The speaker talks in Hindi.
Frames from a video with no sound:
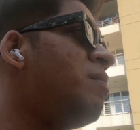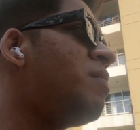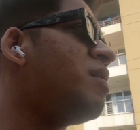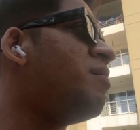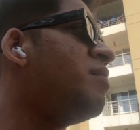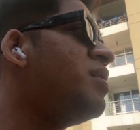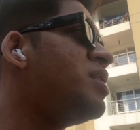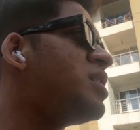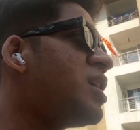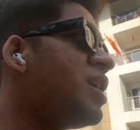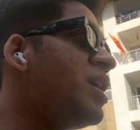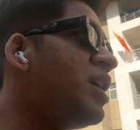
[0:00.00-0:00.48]

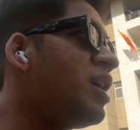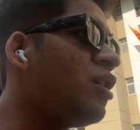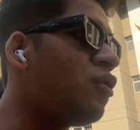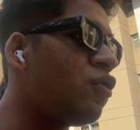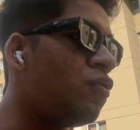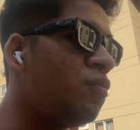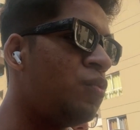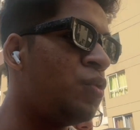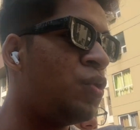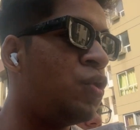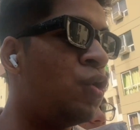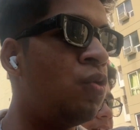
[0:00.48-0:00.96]
परमिशन है कि
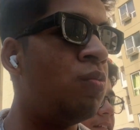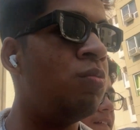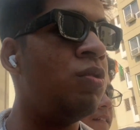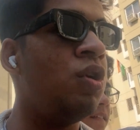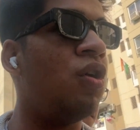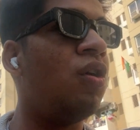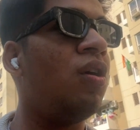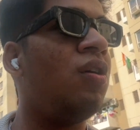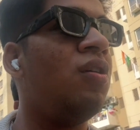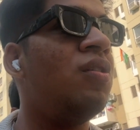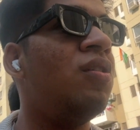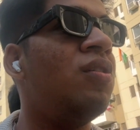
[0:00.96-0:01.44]
तुम घूम
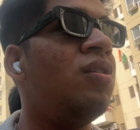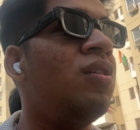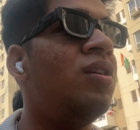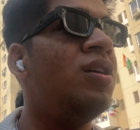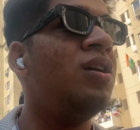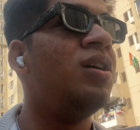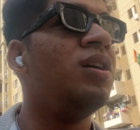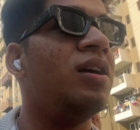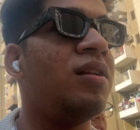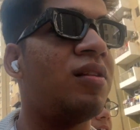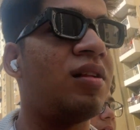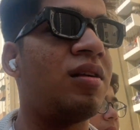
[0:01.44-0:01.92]
लो
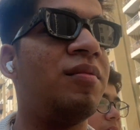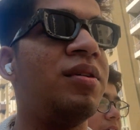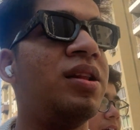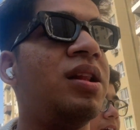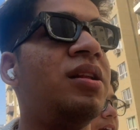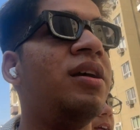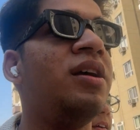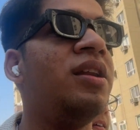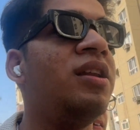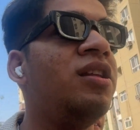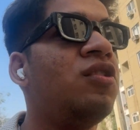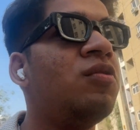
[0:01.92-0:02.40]
इसका मतलब
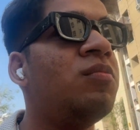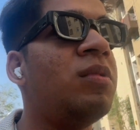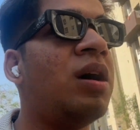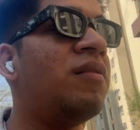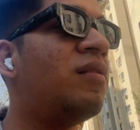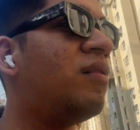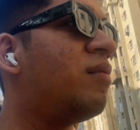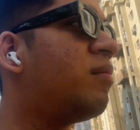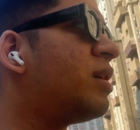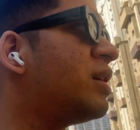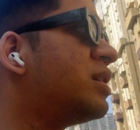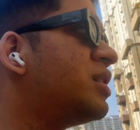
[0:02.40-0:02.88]
ये नहीं तुम
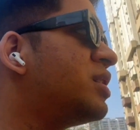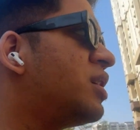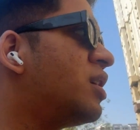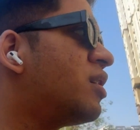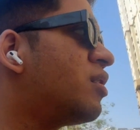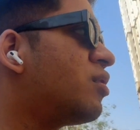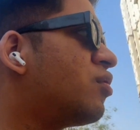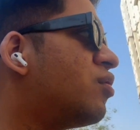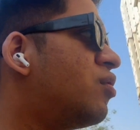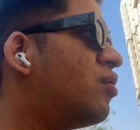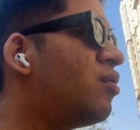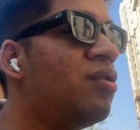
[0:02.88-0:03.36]
हवाबाजी कर
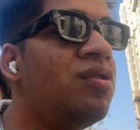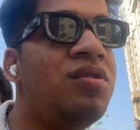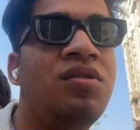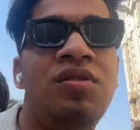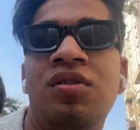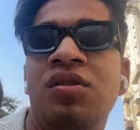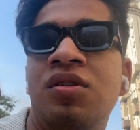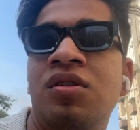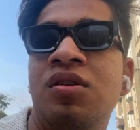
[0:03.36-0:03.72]
दो तो छोटा